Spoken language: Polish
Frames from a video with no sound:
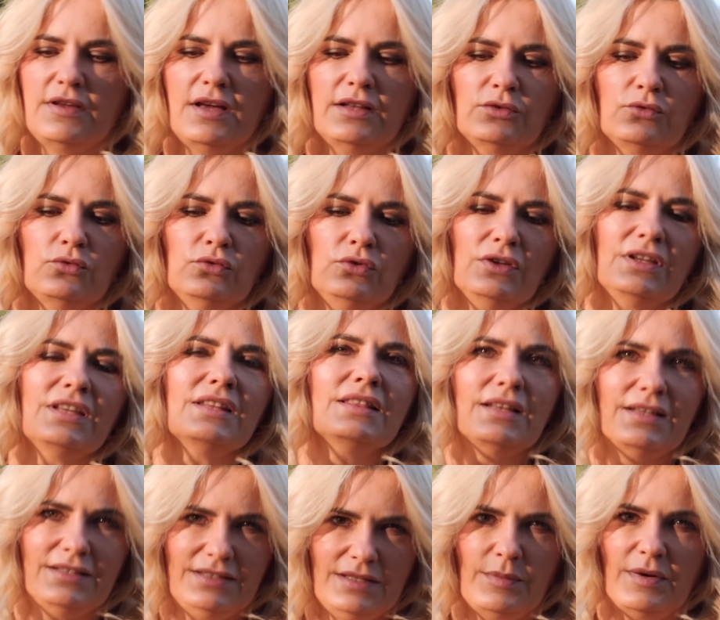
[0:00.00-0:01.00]
wianku, to
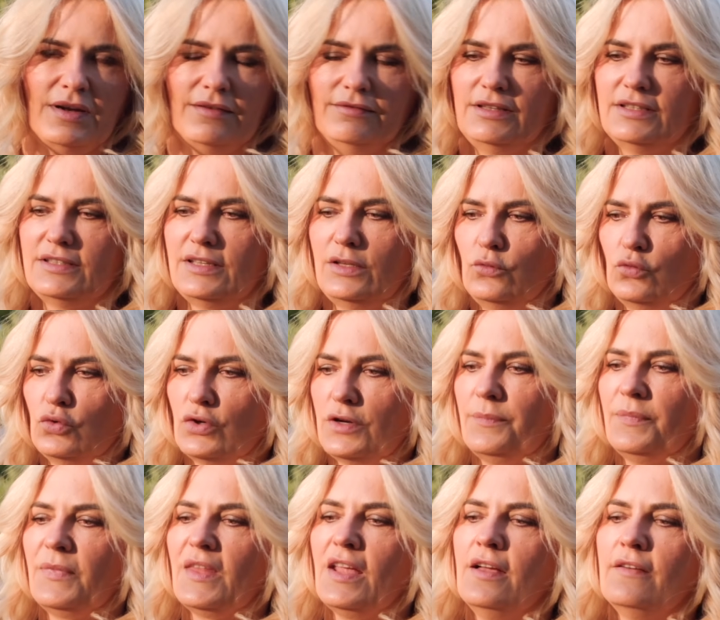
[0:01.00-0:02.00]
jedna jest naprawdę za duża.